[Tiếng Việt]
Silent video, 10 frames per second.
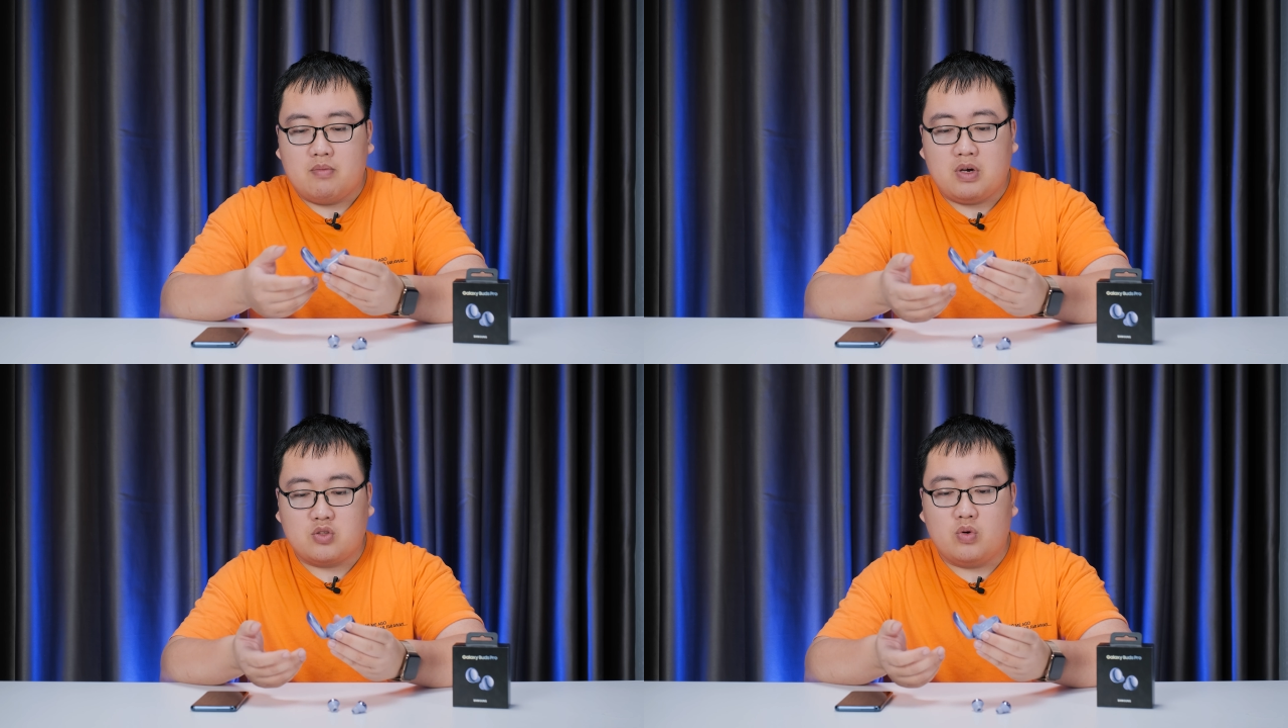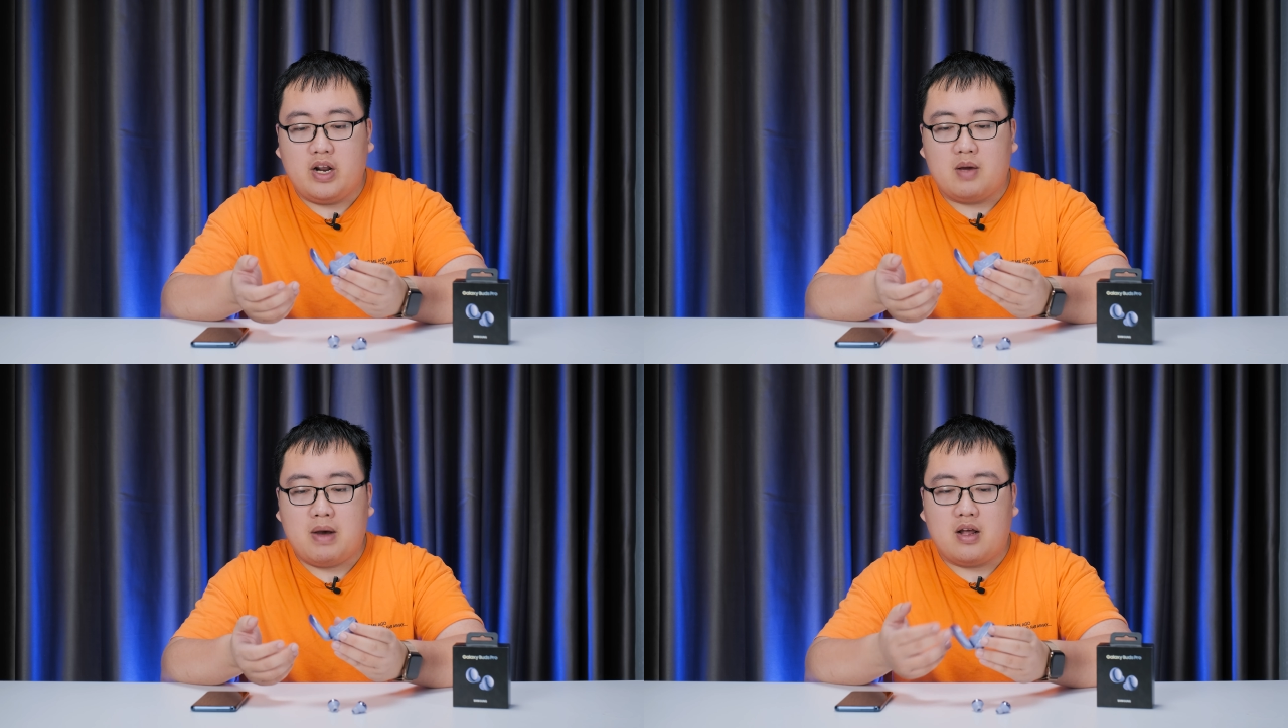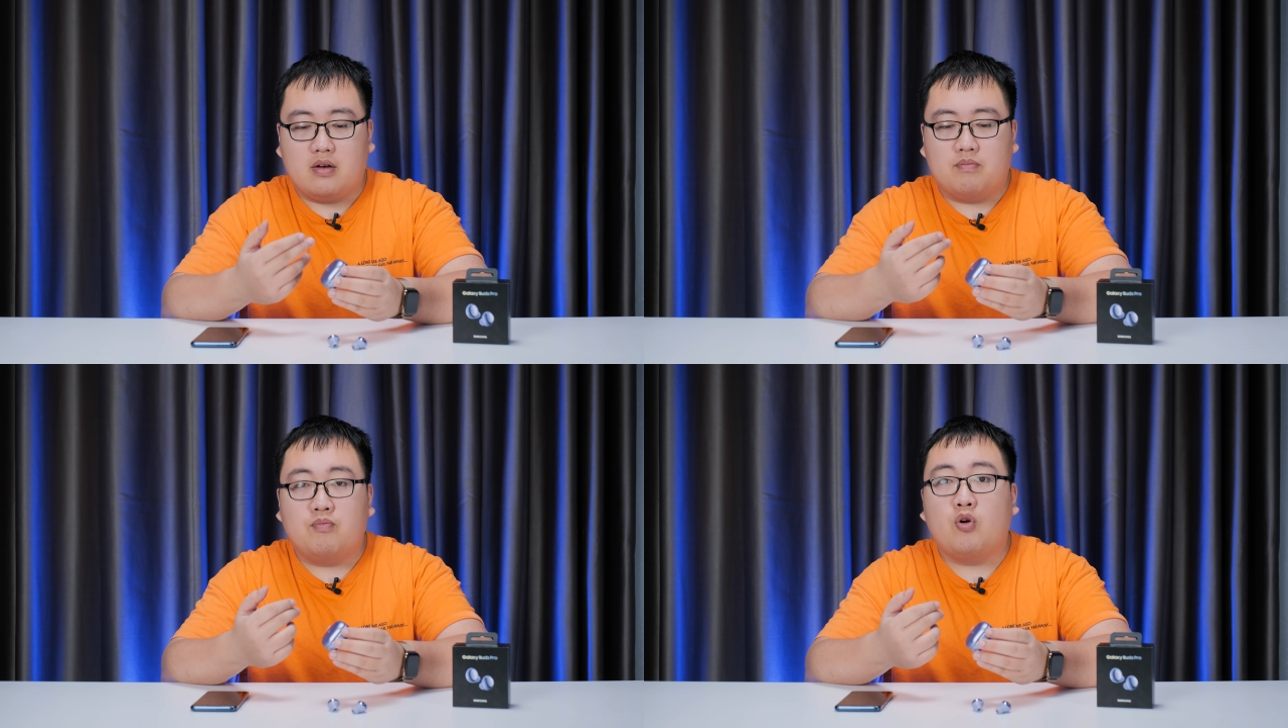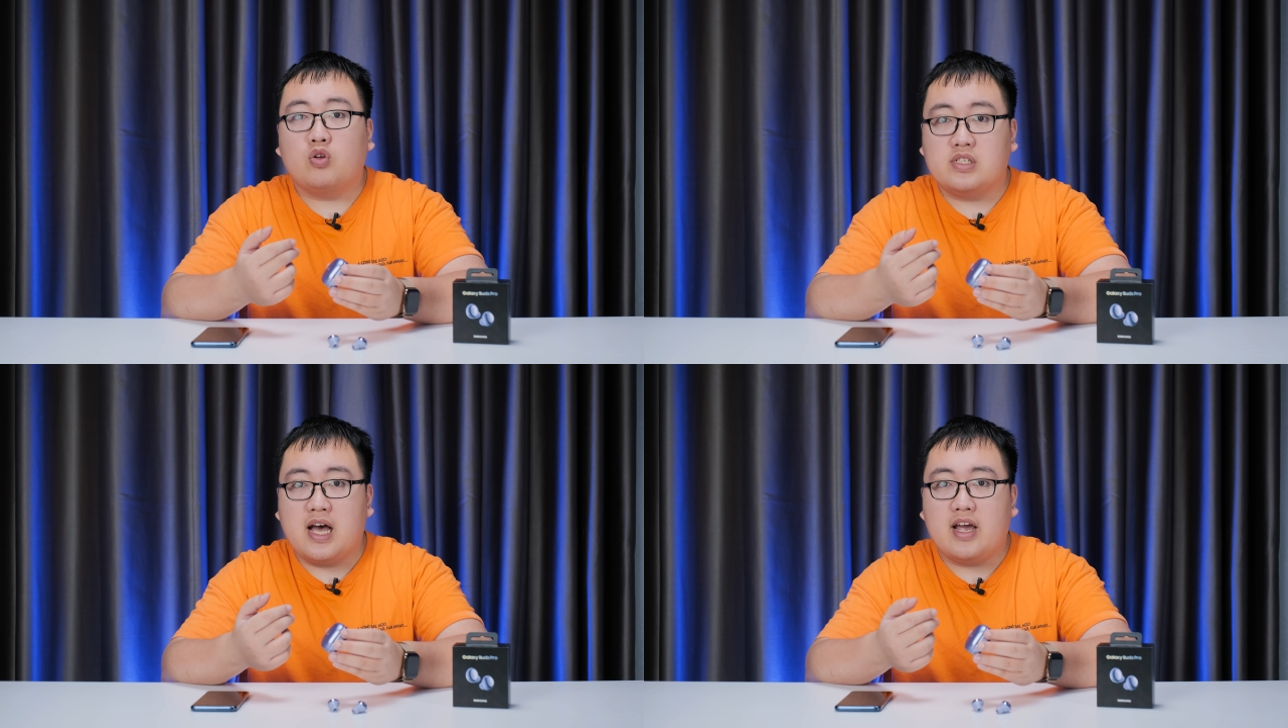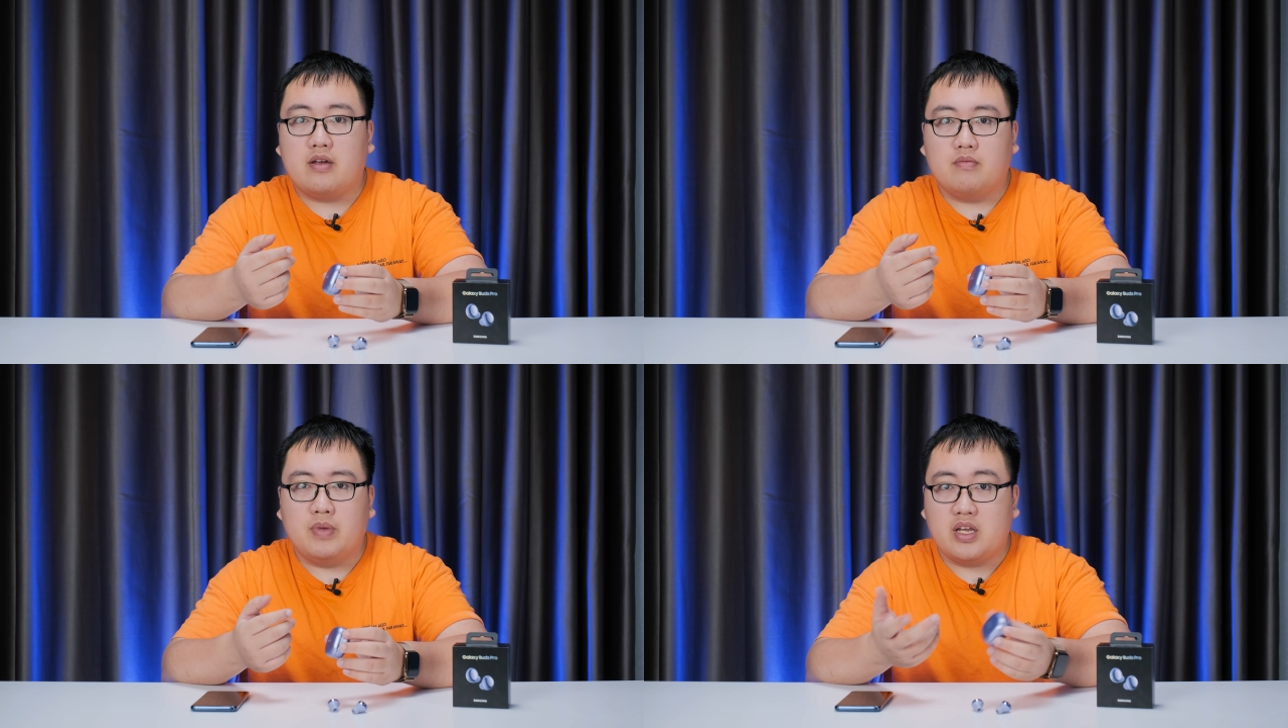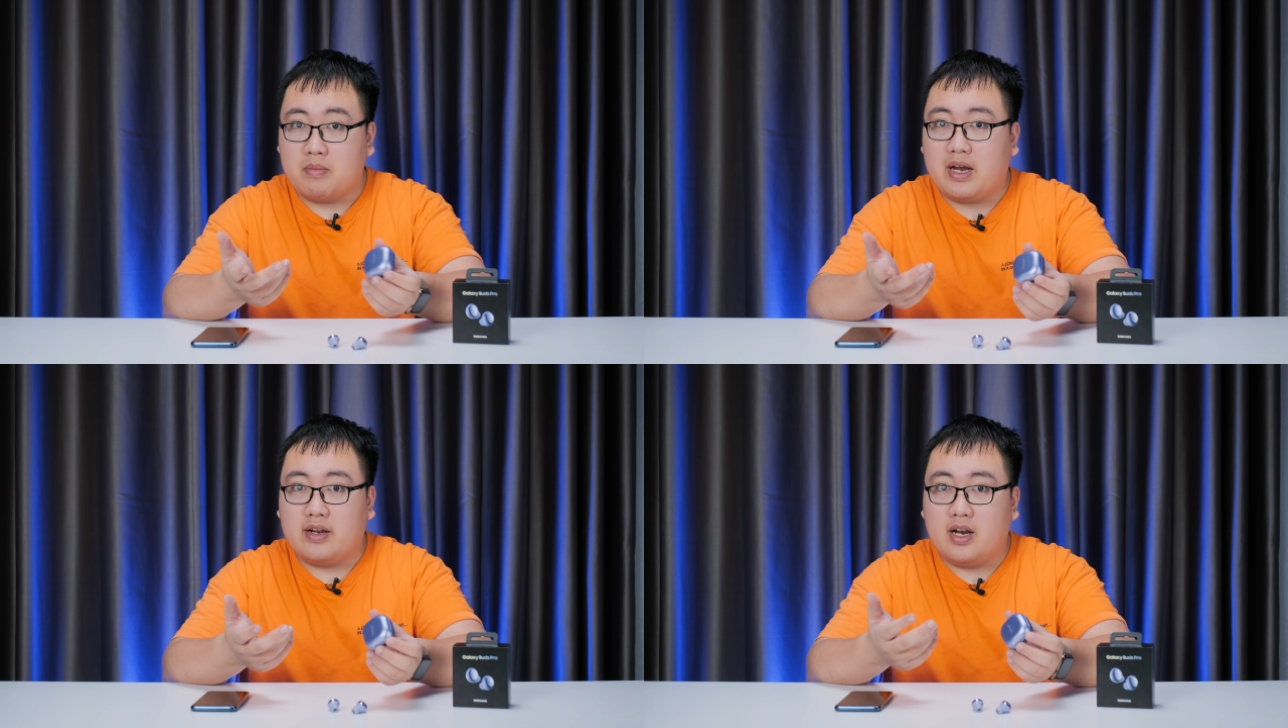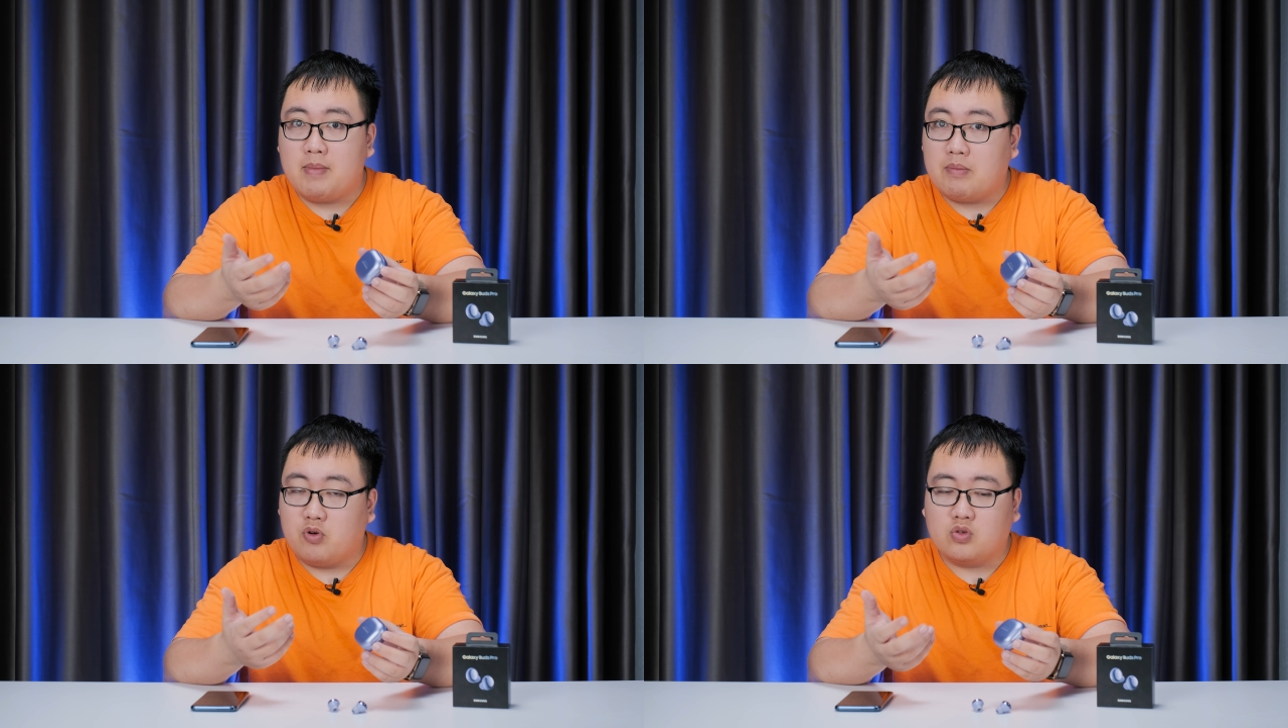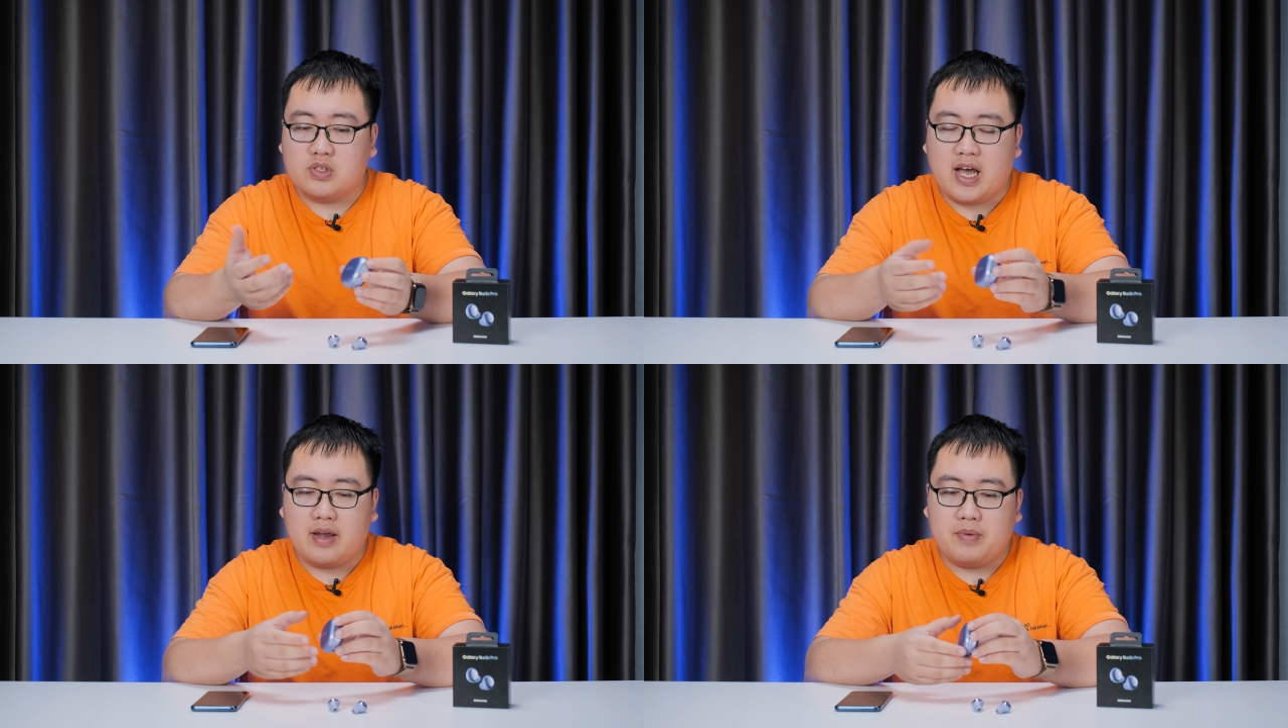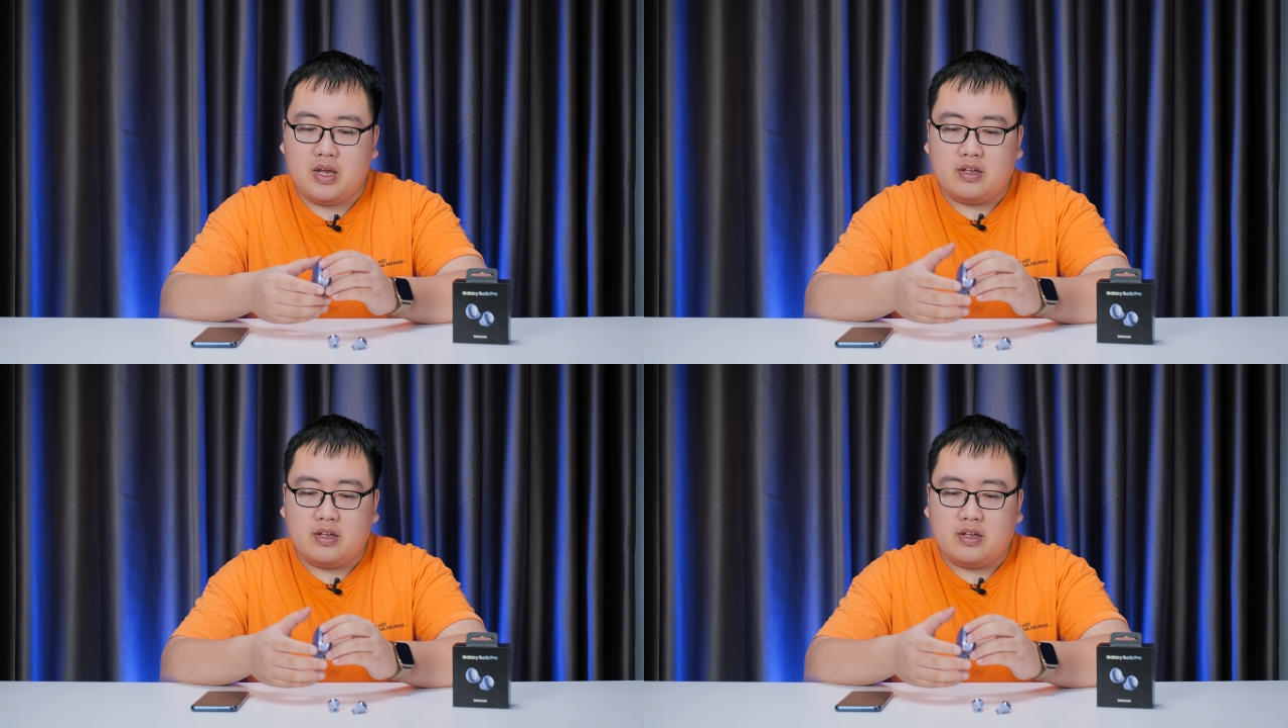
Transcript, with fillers: Mặc dù đây là bản prototype, mình nhấn mạnh đây là bản prototype,